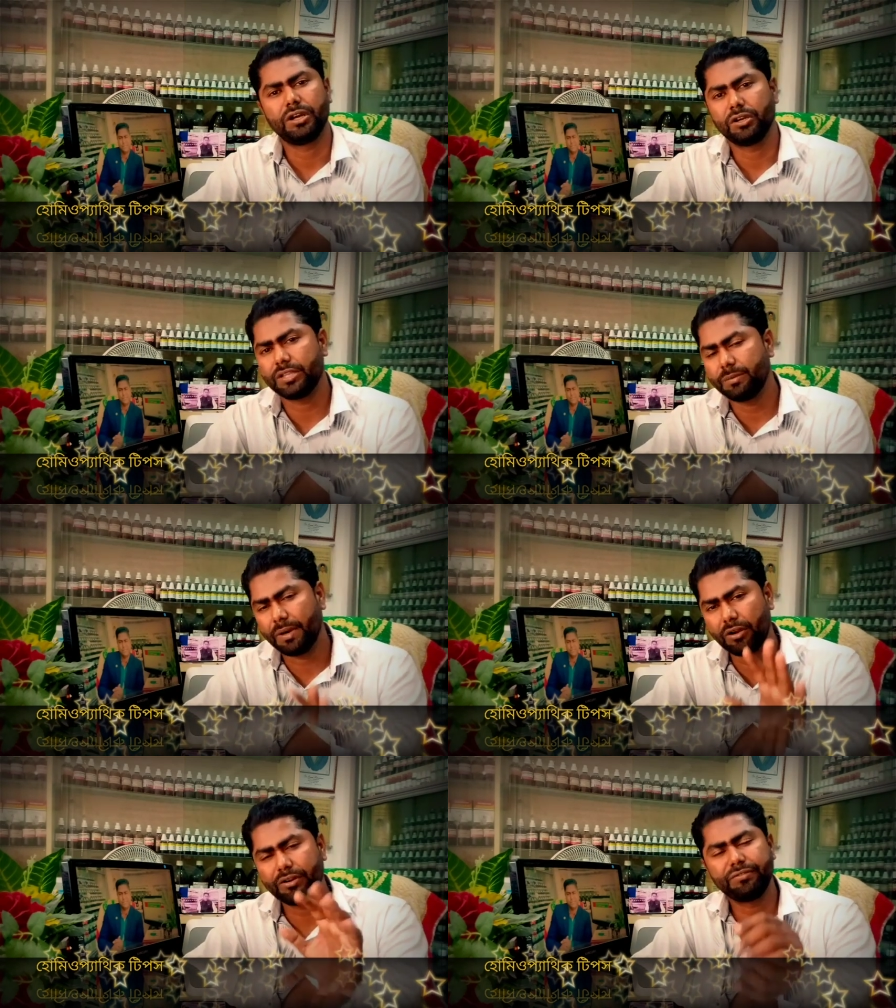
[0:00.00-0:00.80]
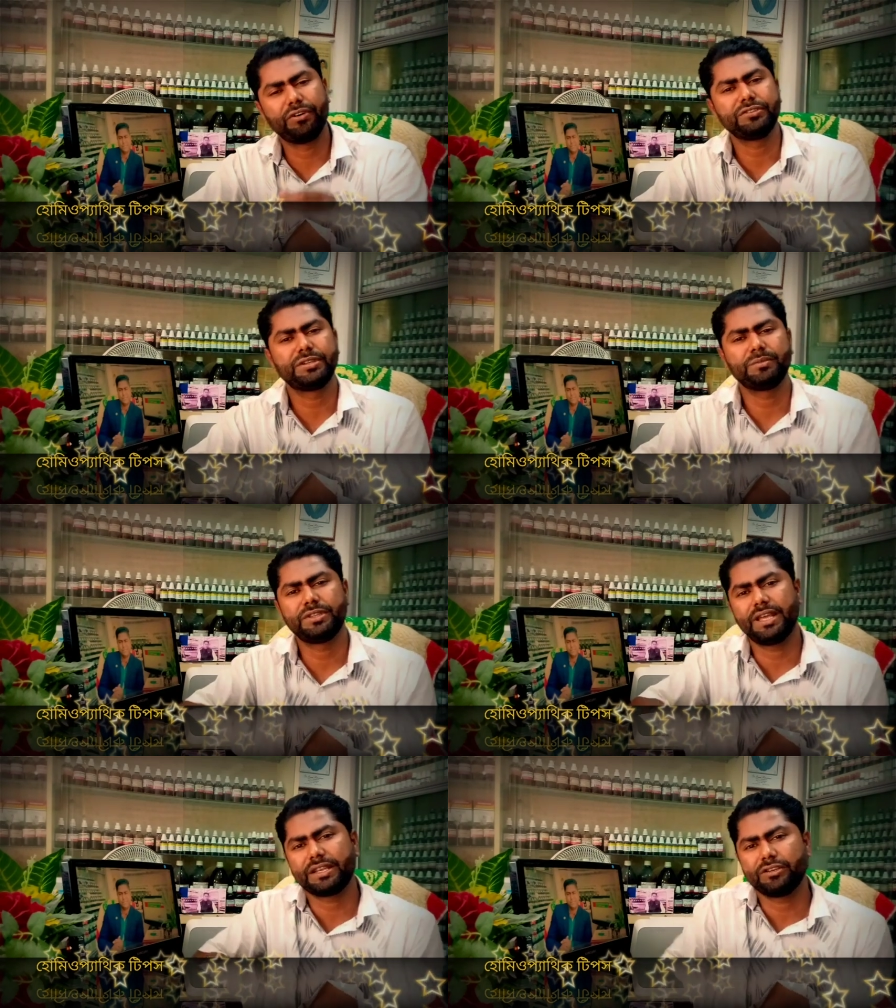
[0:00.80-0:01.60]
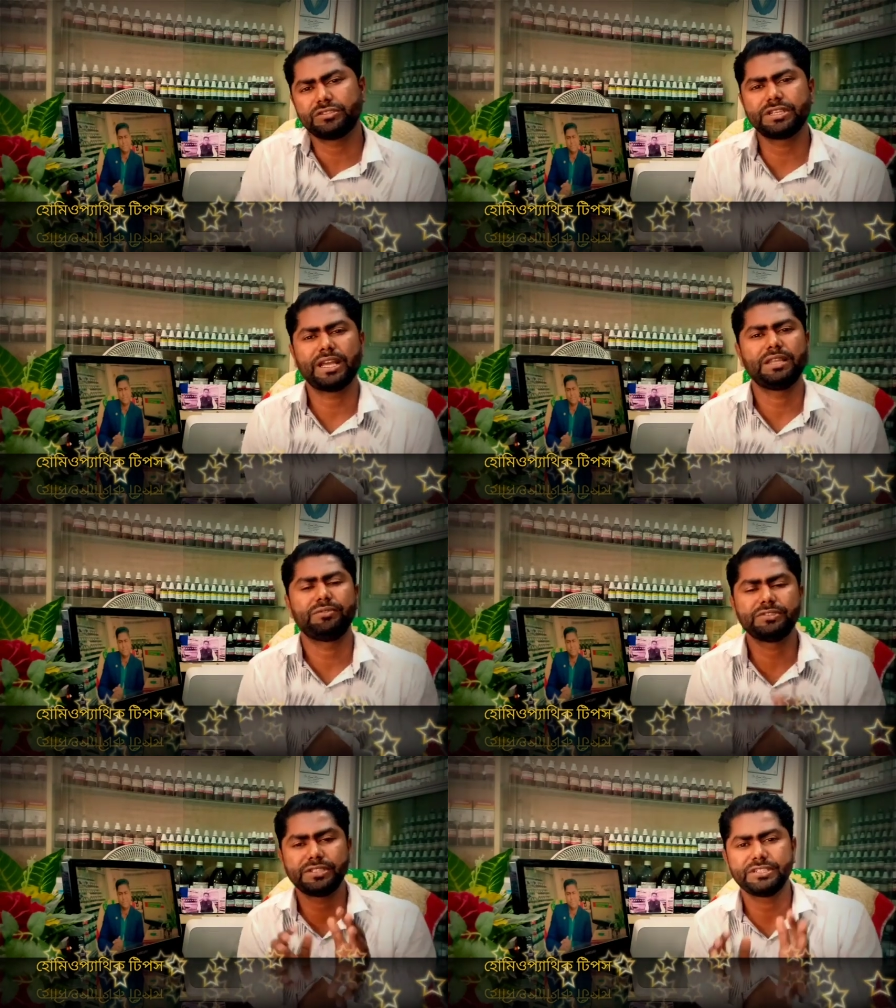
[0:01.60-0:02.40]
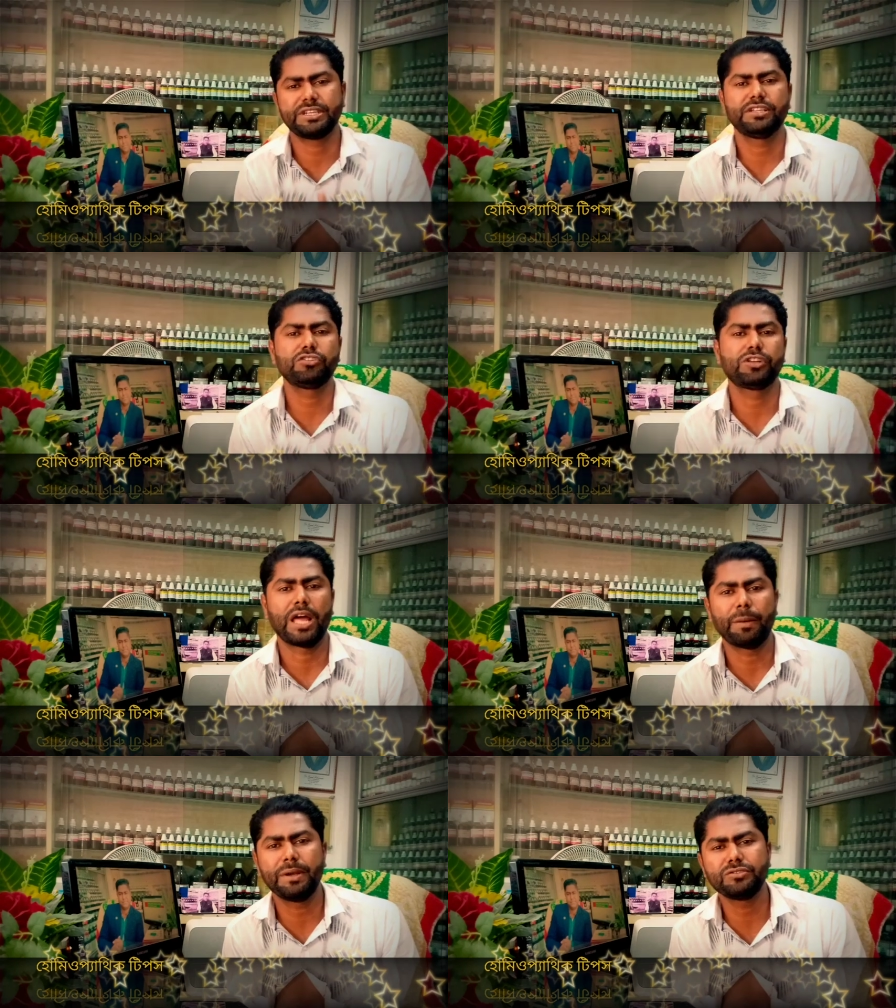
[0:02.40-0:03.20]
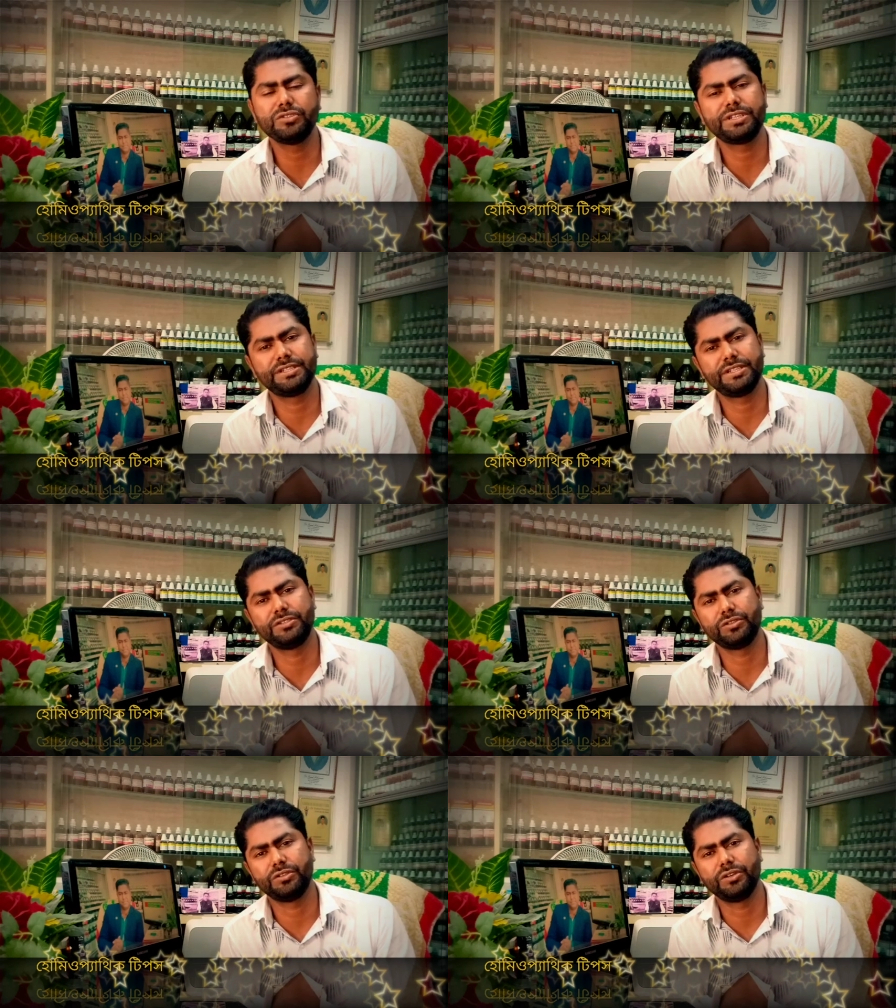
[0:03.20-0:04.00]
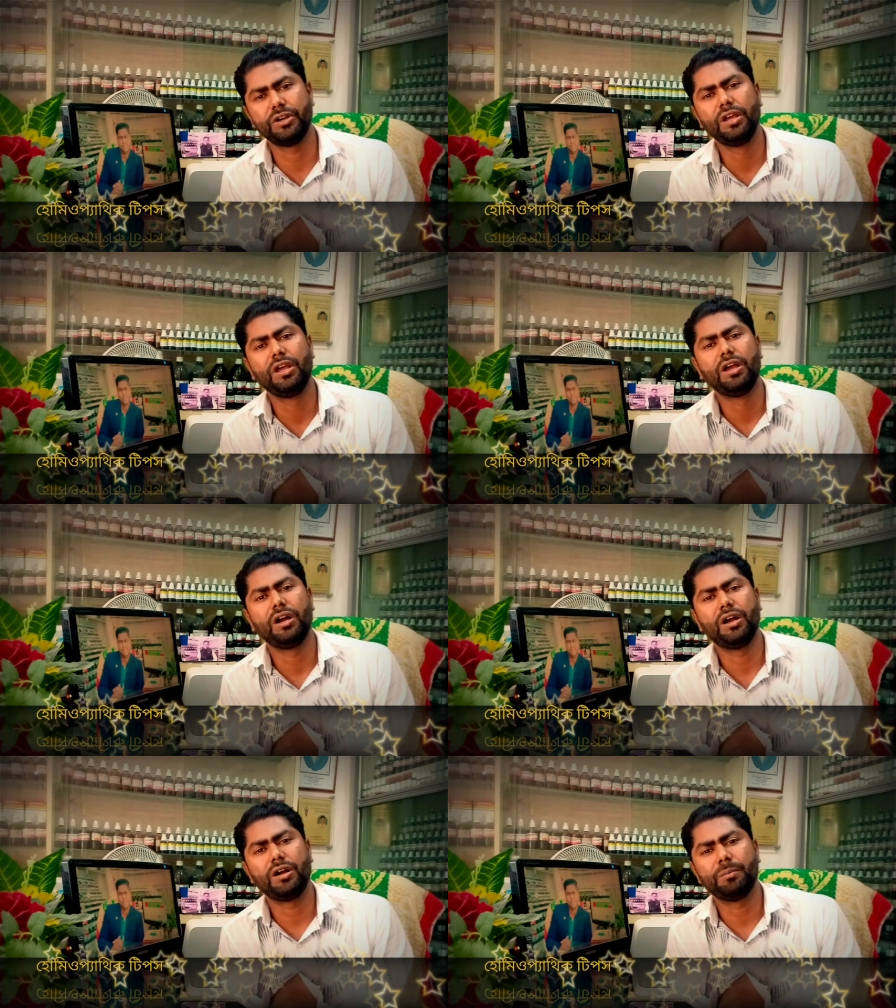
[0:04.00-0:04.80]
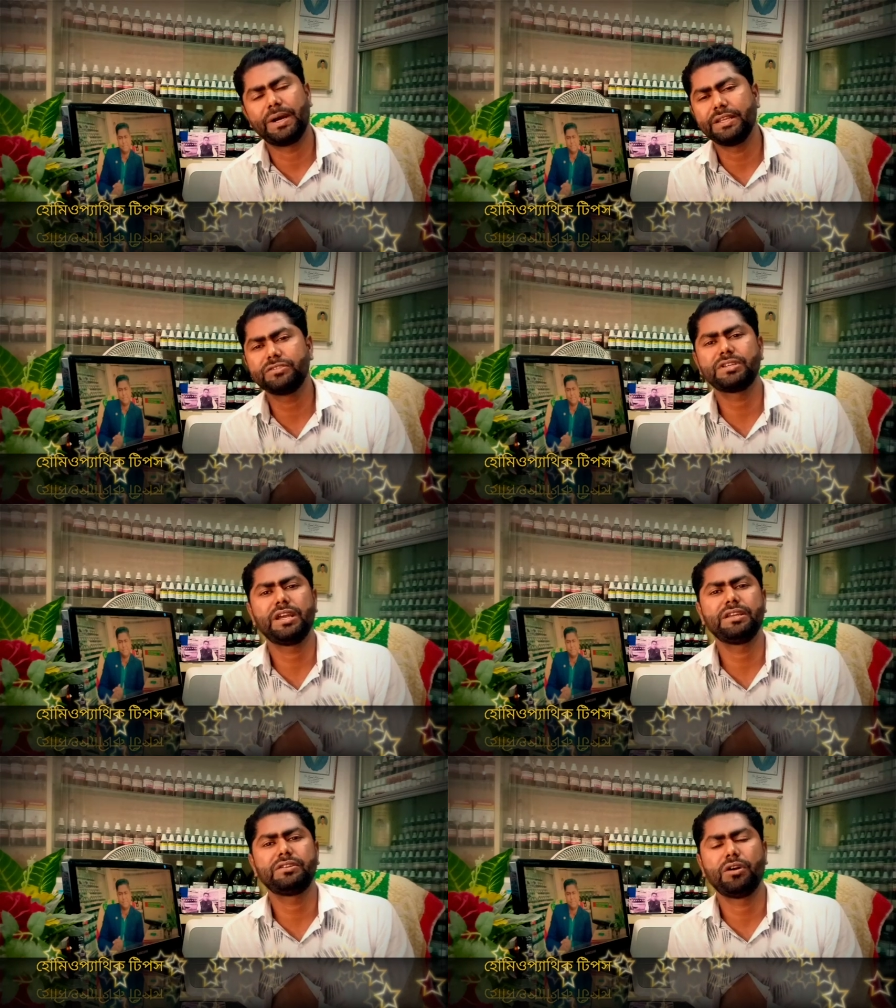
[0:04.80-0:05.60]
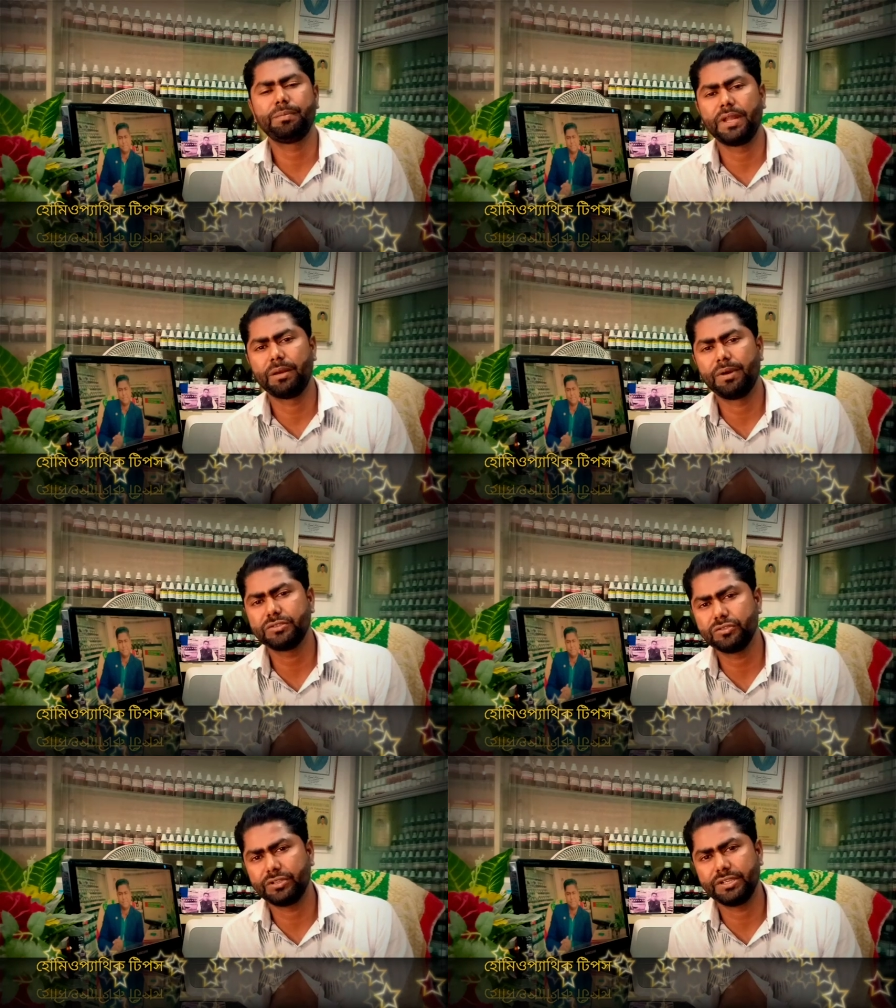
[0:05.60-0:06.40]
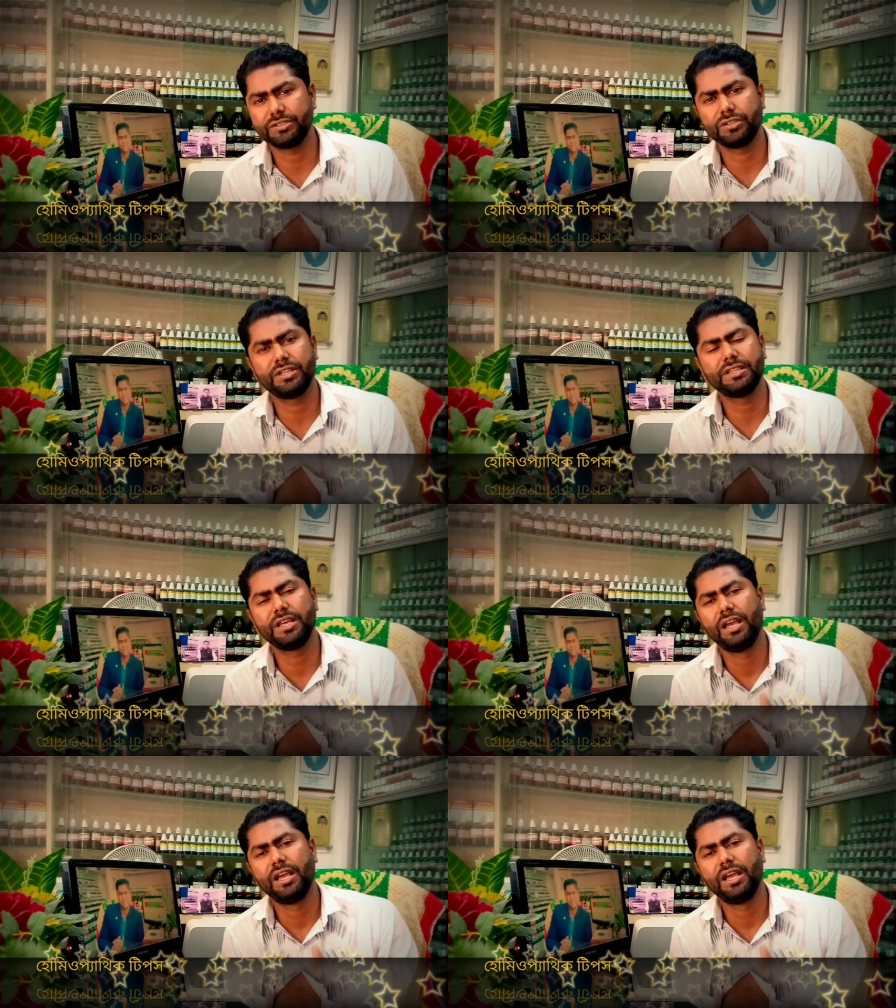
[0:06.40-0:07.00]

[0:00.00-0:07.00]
অর্থাৎ বারোটি ফসের মধ্যে একটি হচ্ছে ক্যালিফস এটি সাধারণত নার্ভাস উইকনেসের জন্য ভারিয়াস কাইন্ড অফ নার্ভাস উইকনেস অর্থাৎ